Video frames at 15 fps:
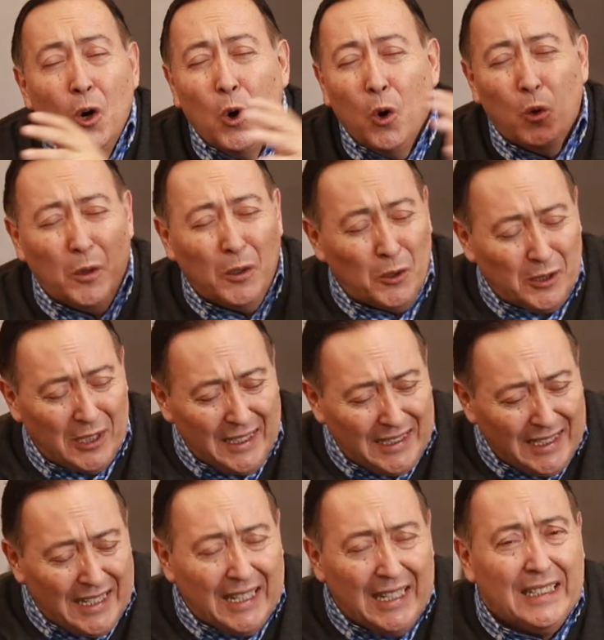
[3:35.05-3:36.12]
o cuando
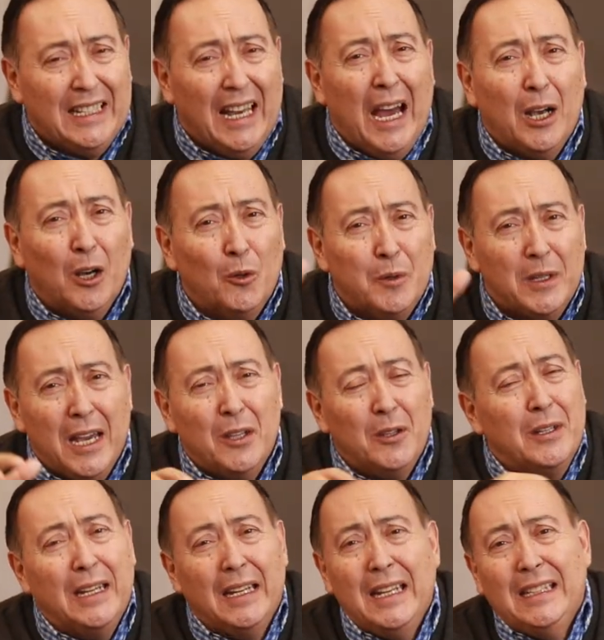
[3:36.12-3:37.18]
sentís que estás agobiado
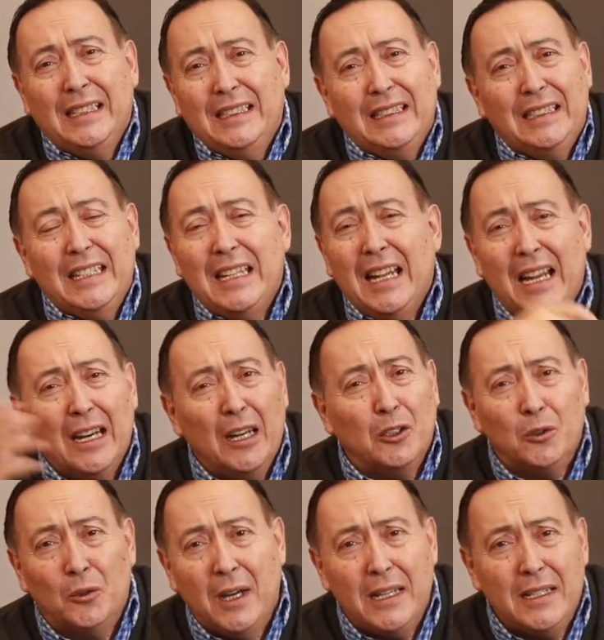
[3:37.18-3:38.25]
y querés tirar la
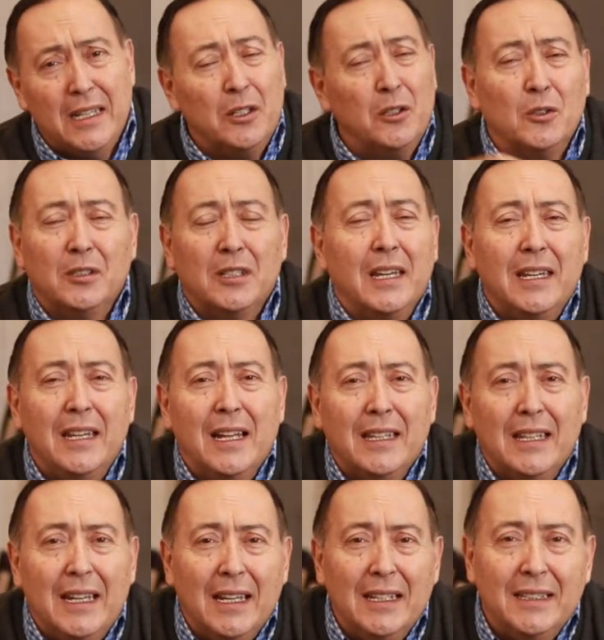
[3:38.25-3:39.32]
toalla y no seguir
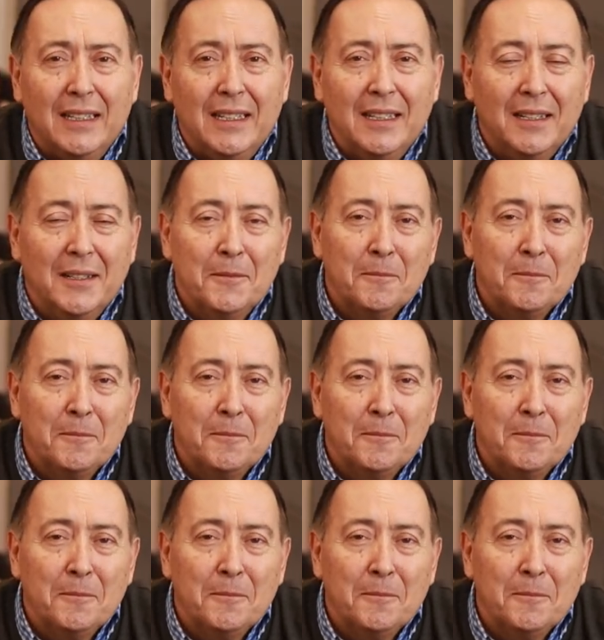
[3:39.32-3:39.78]
adelante,